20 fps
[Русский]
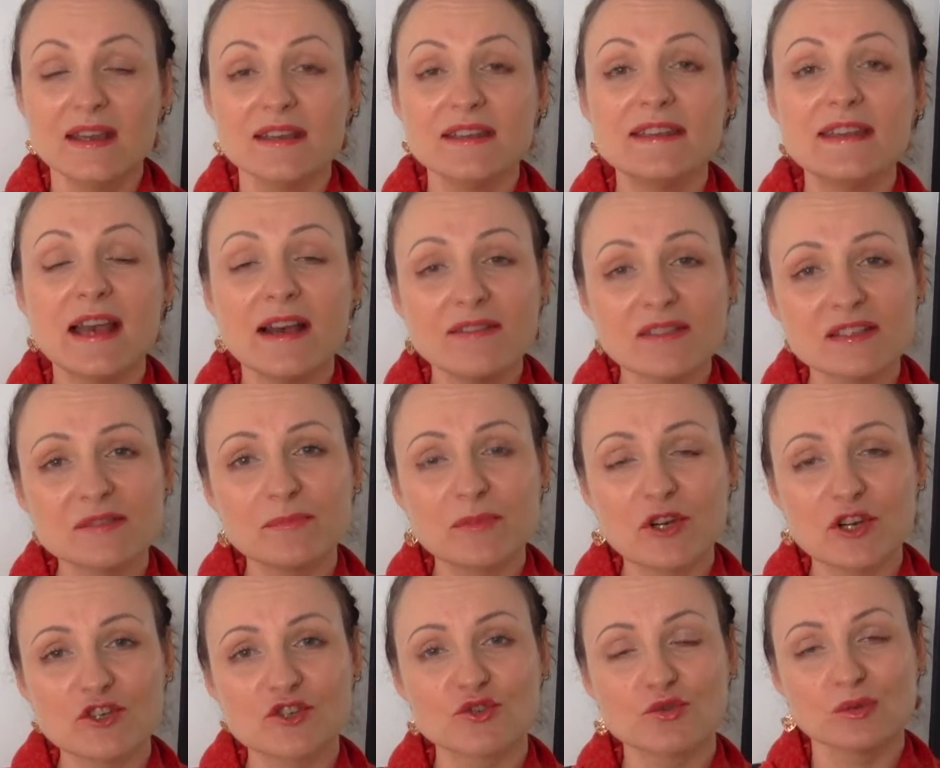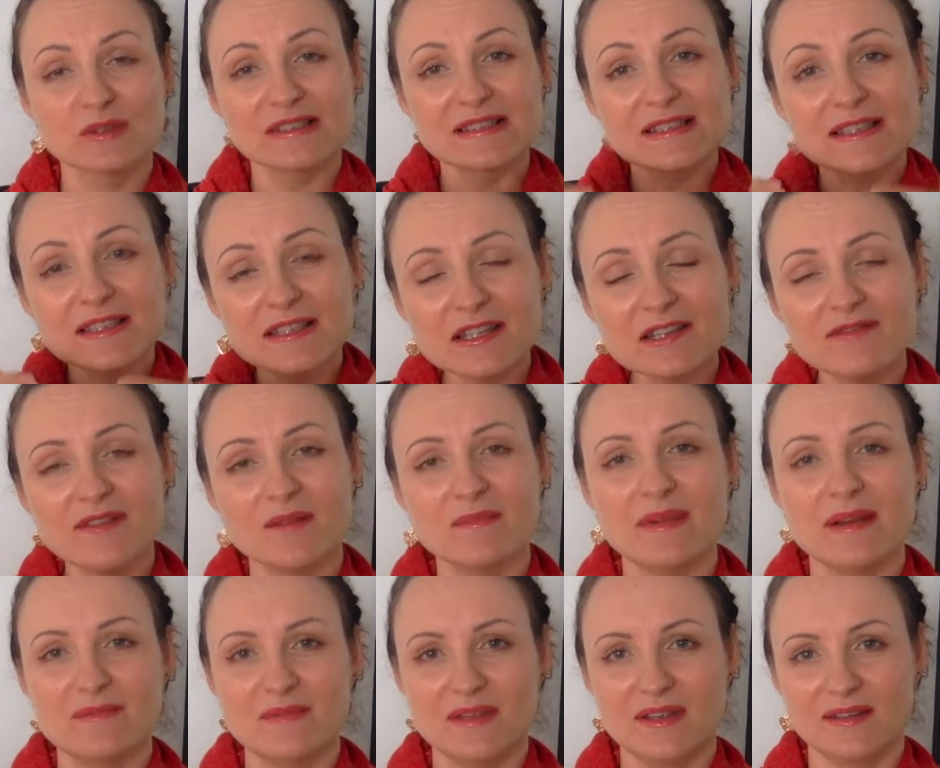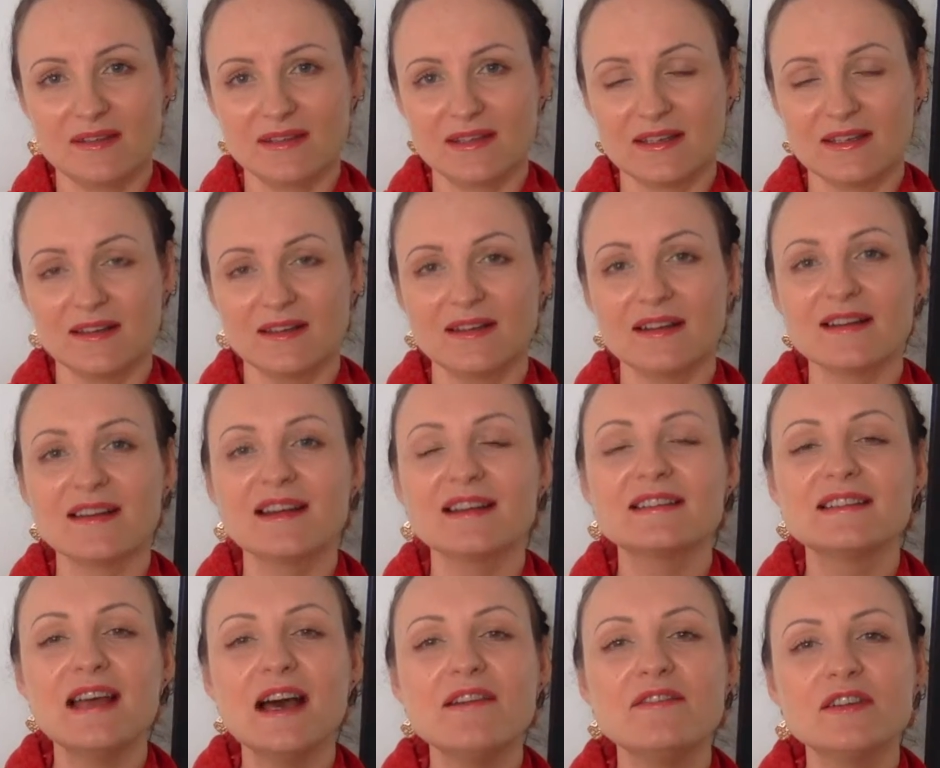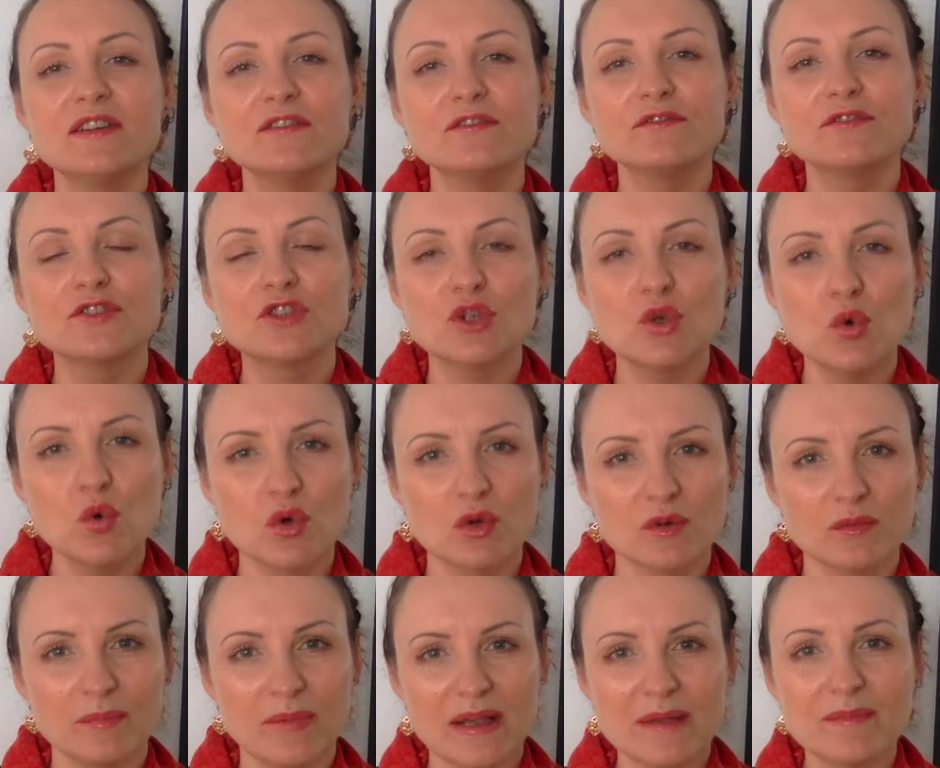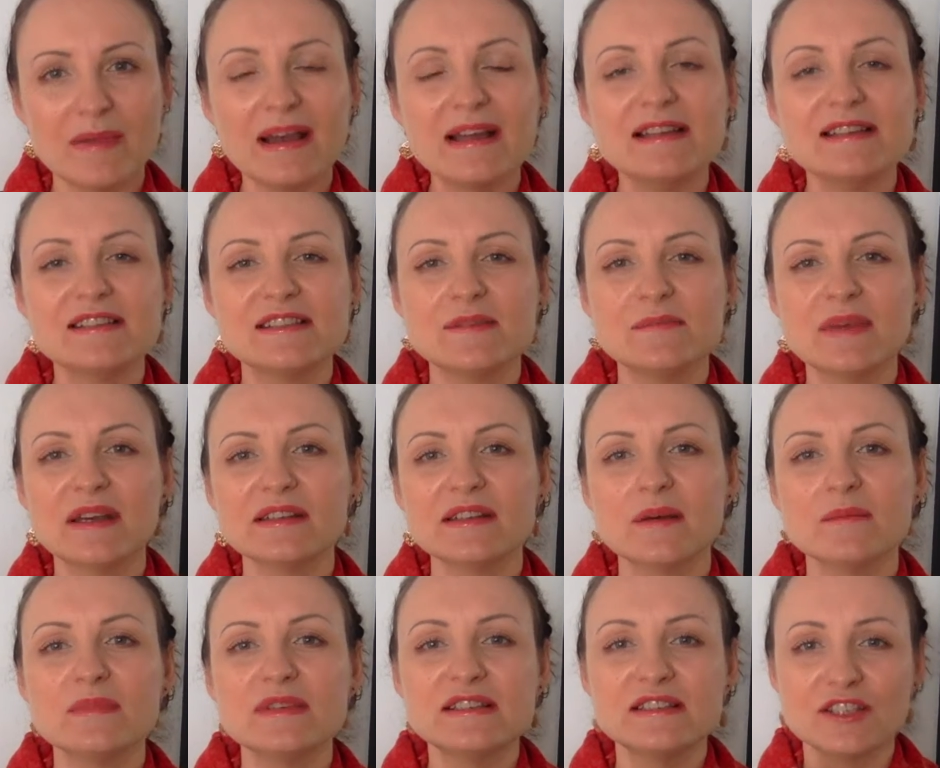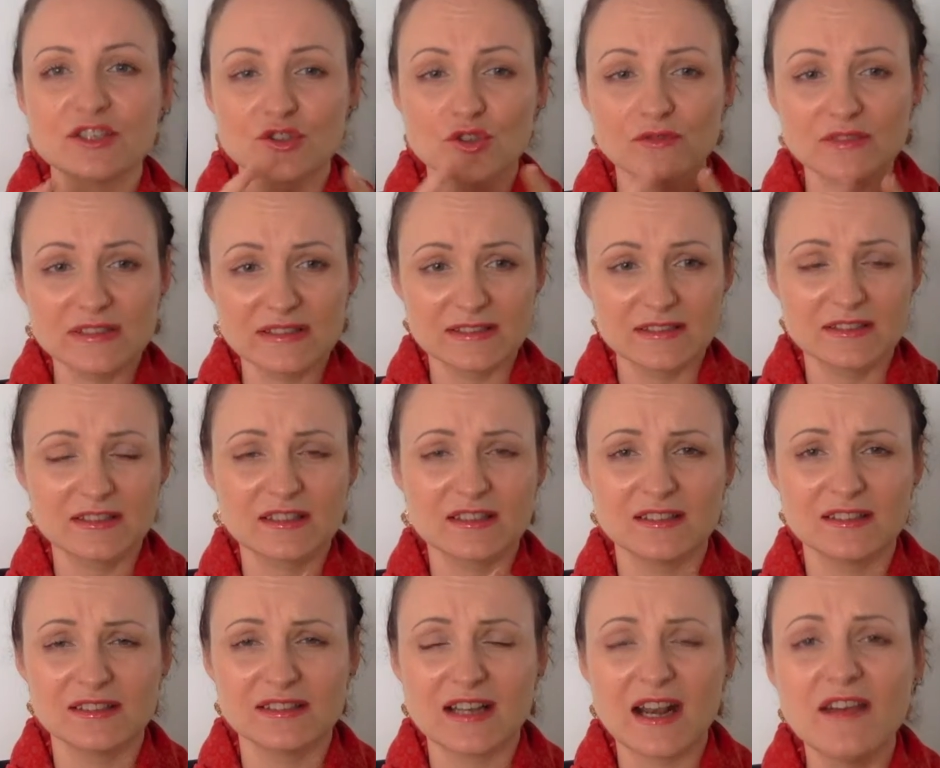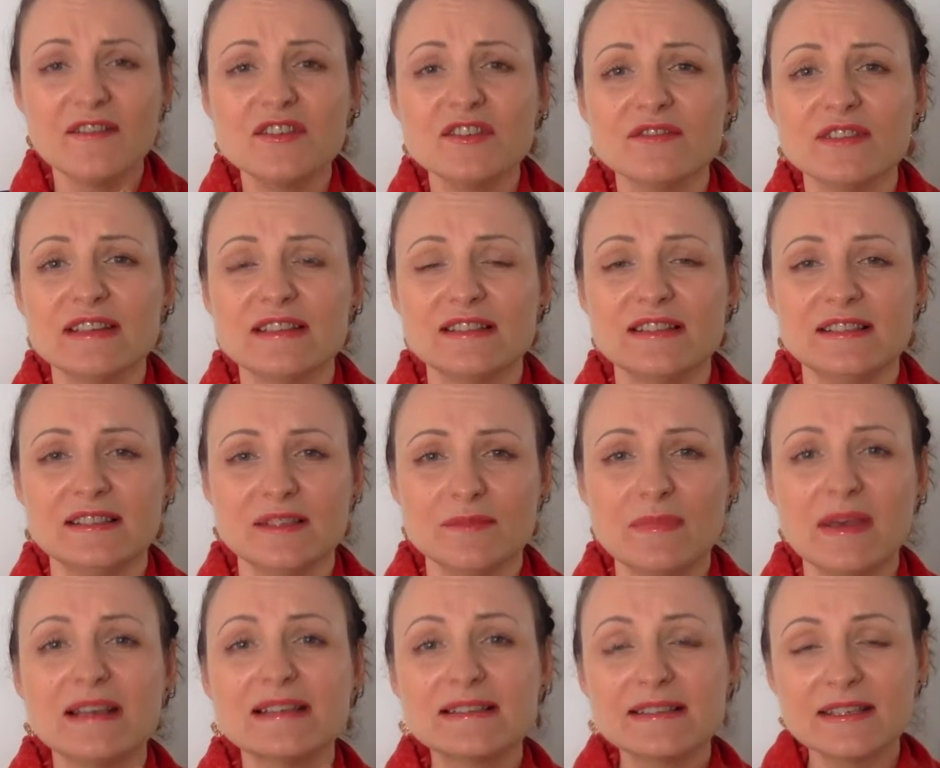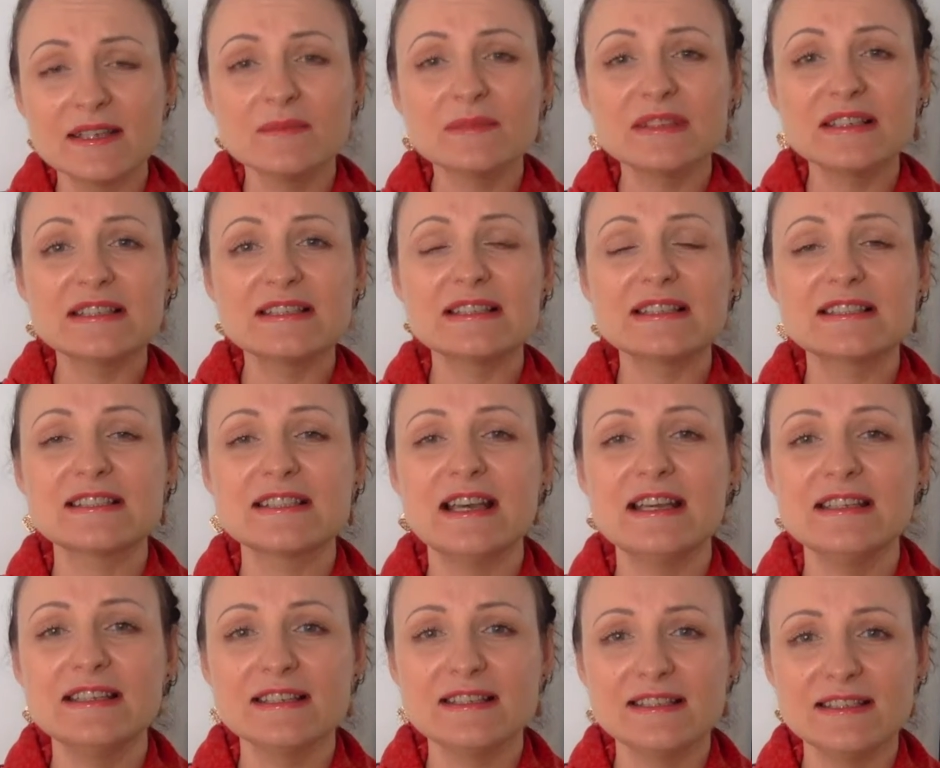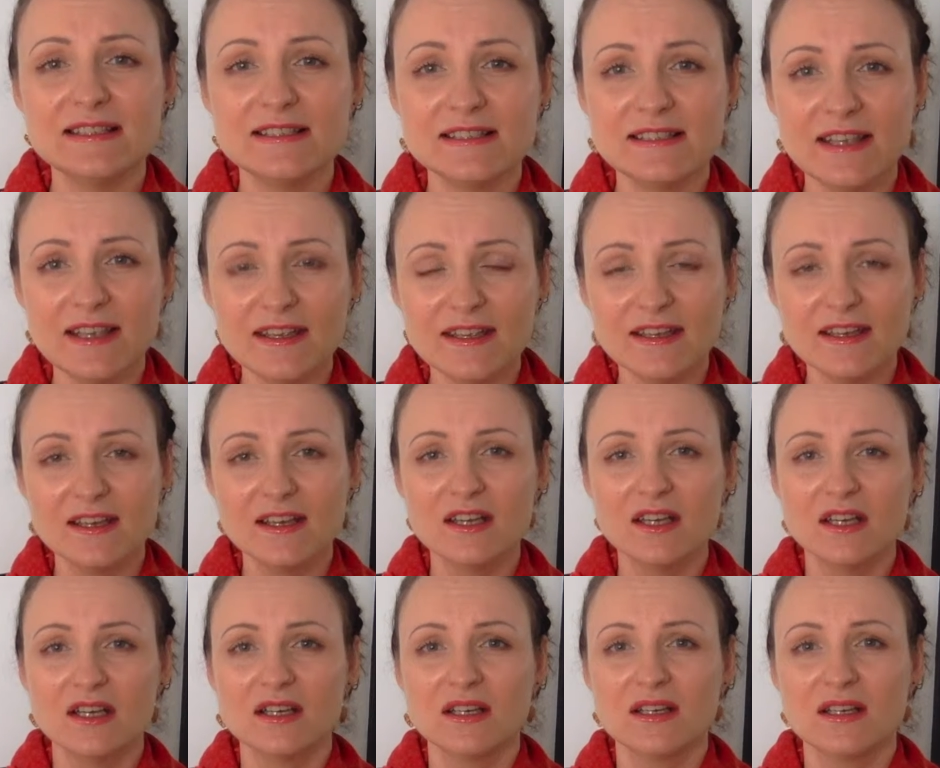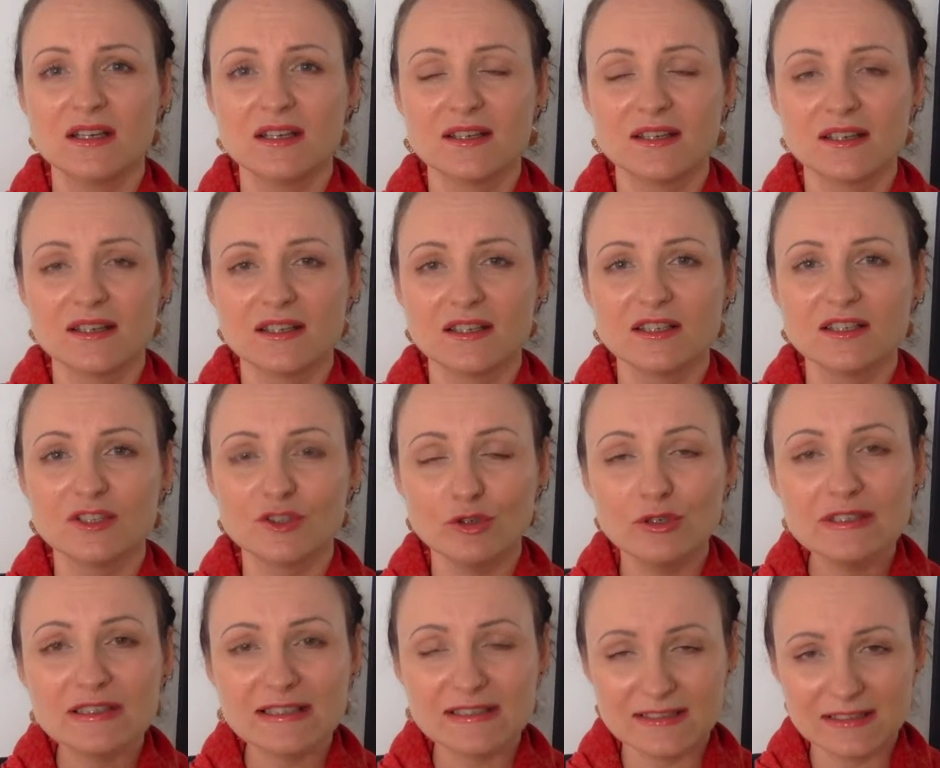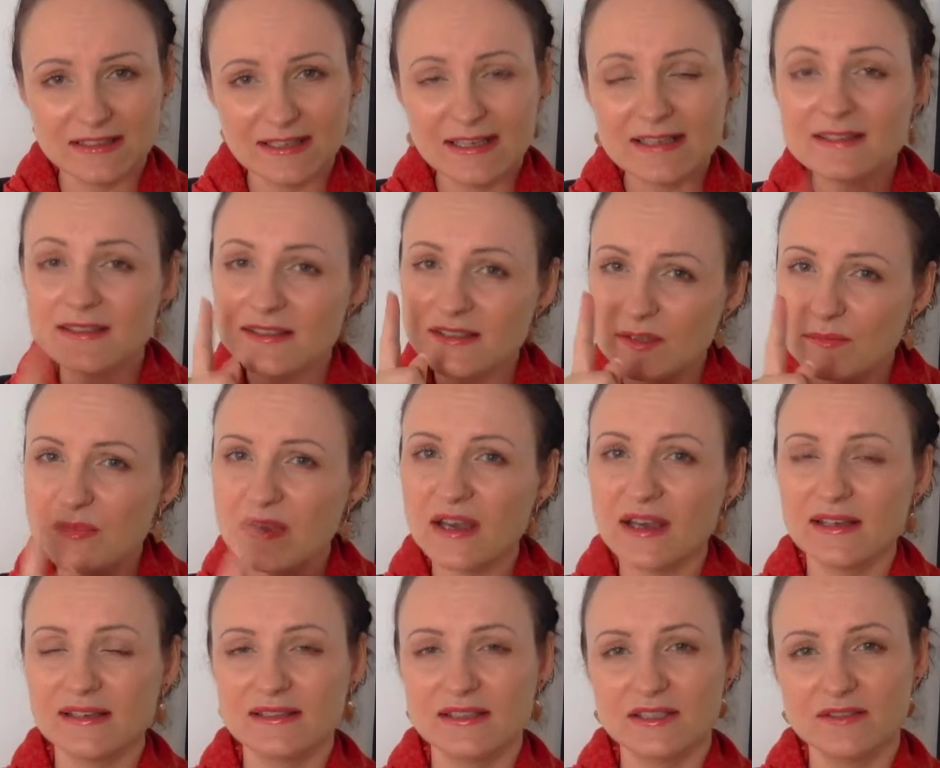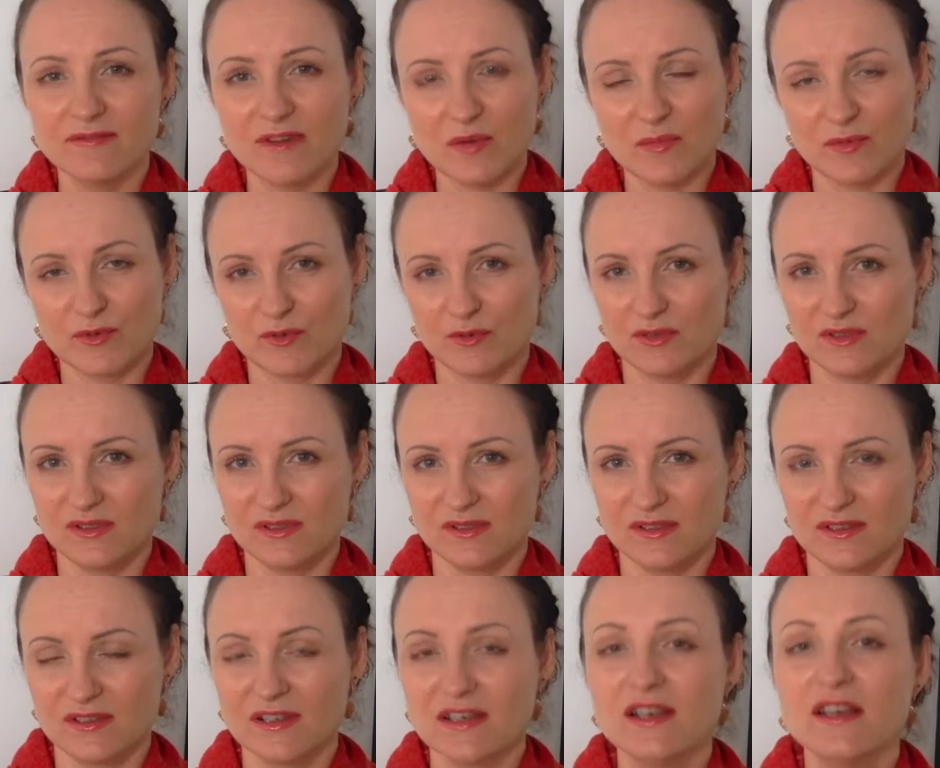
Я вас прошу с этого момента, когда вы вдруг поймали себя на мысли, что вы сравниваете себя с кем-то из социальных сетей, только задайте себе один вопрос.